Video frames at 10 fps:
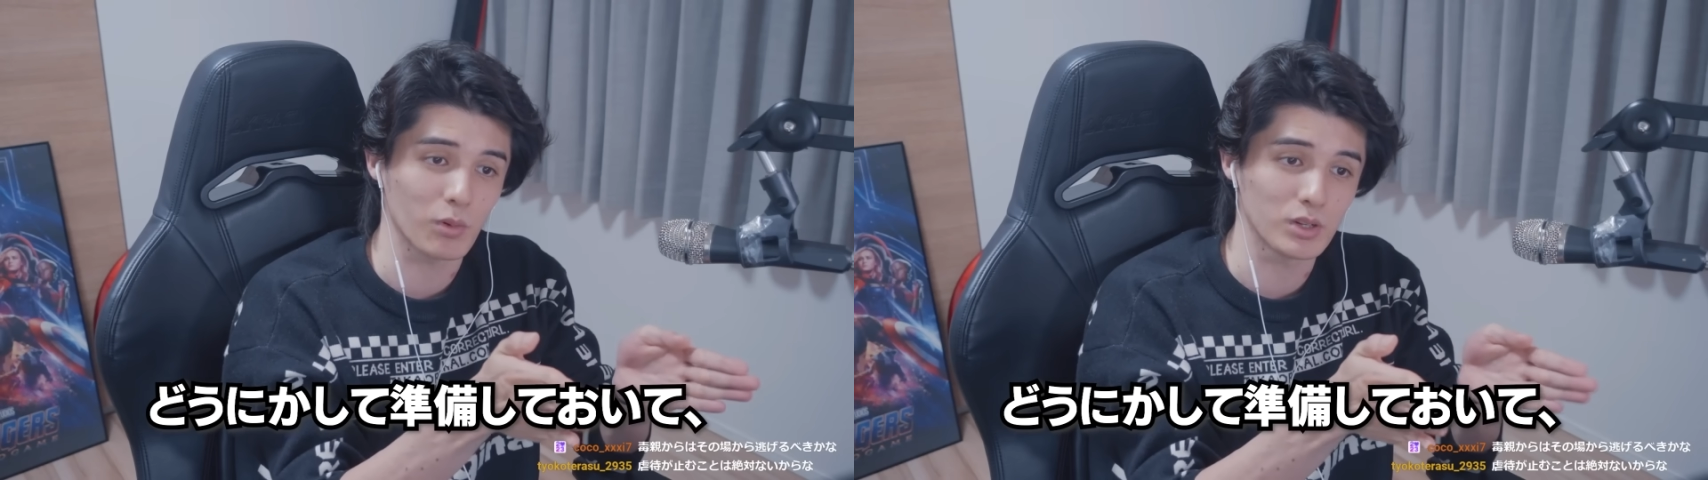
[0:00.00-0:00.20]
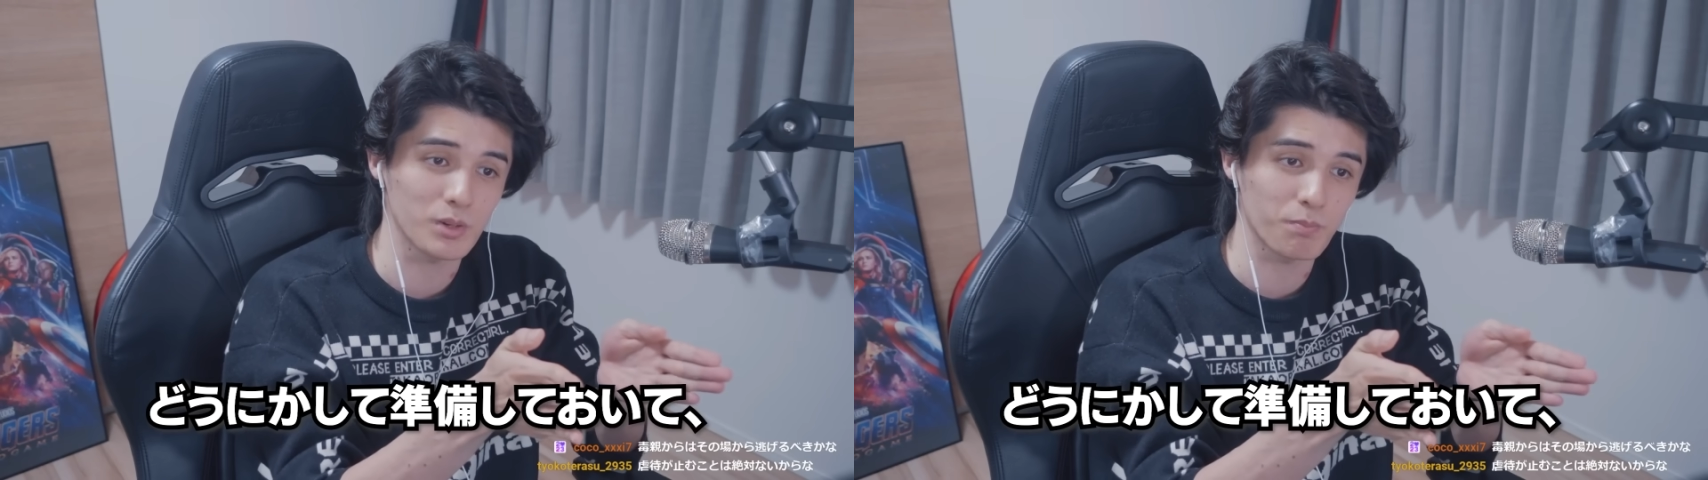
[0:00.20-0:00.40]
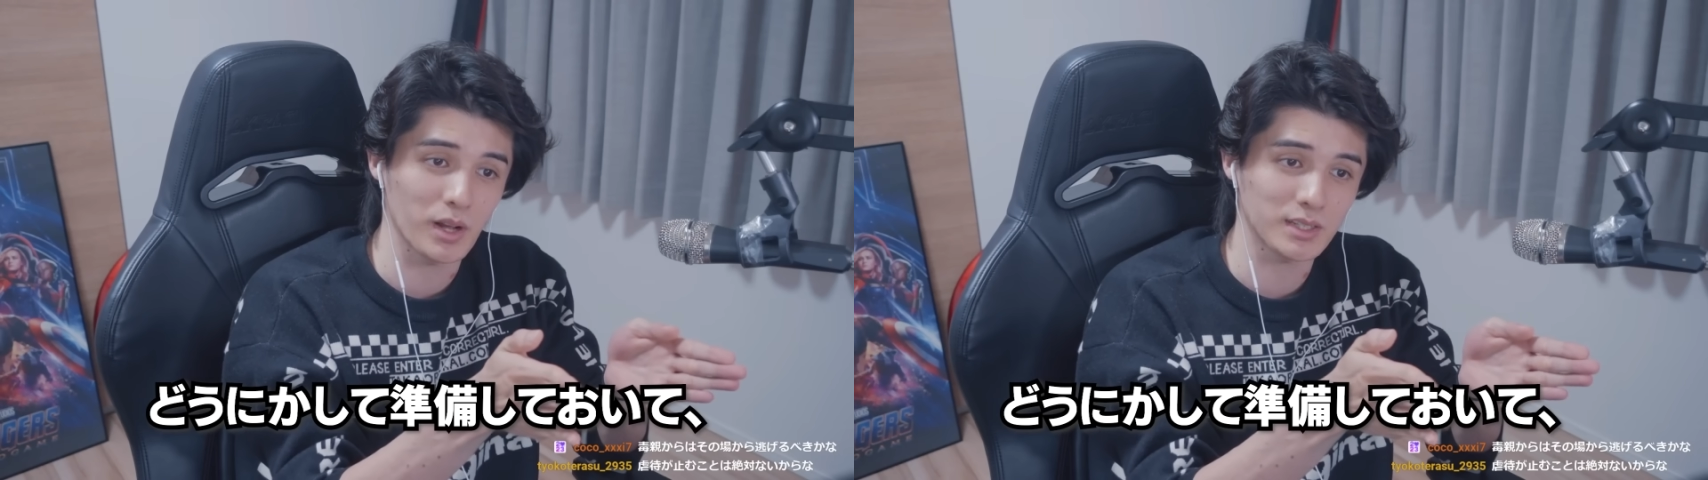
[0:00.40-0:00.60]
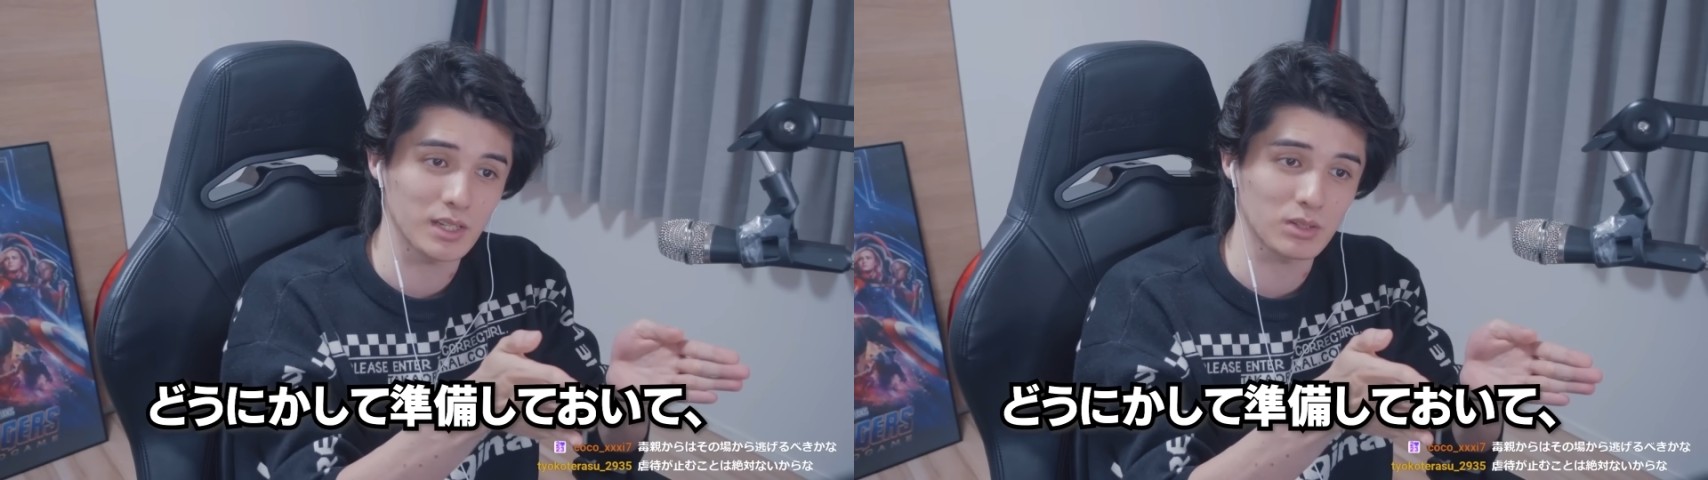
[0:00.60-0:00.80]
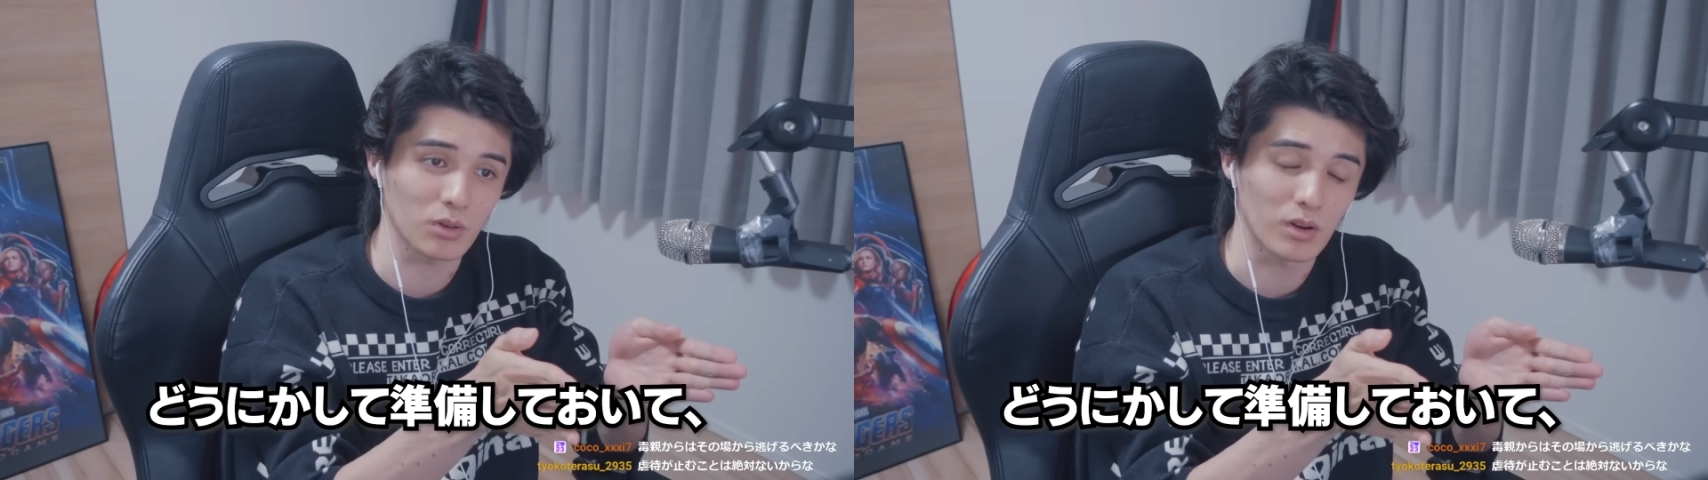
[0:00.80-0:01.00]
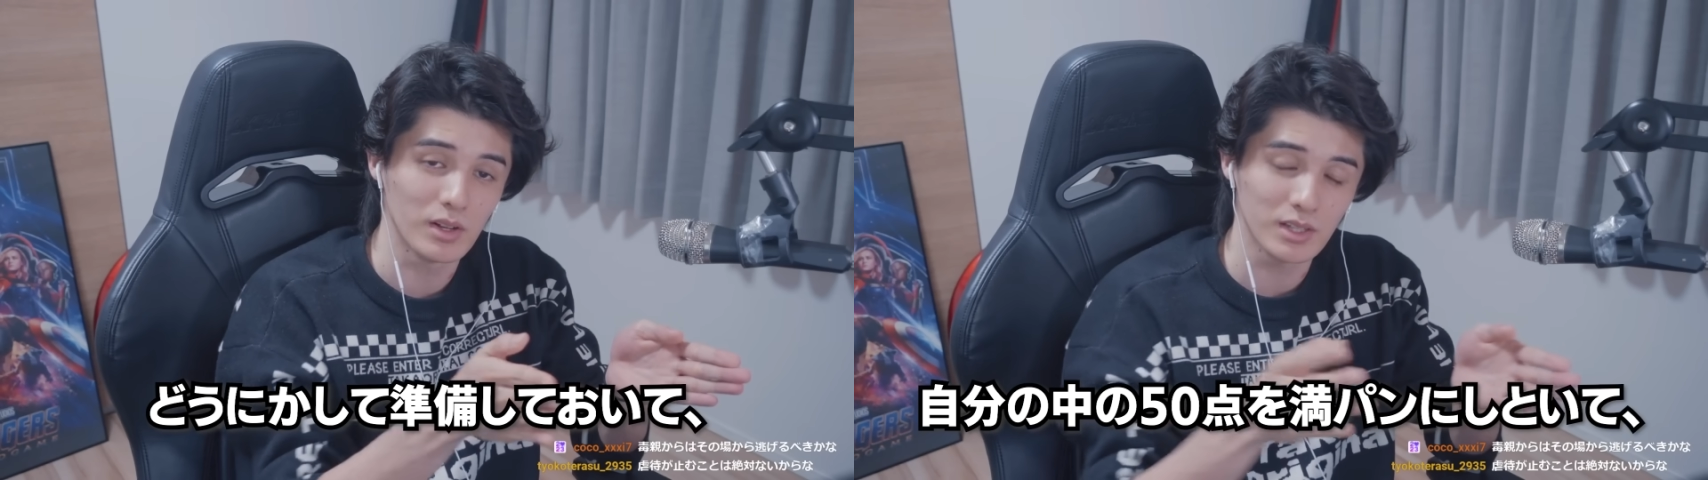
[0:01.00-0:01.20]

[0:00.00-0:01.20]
50%、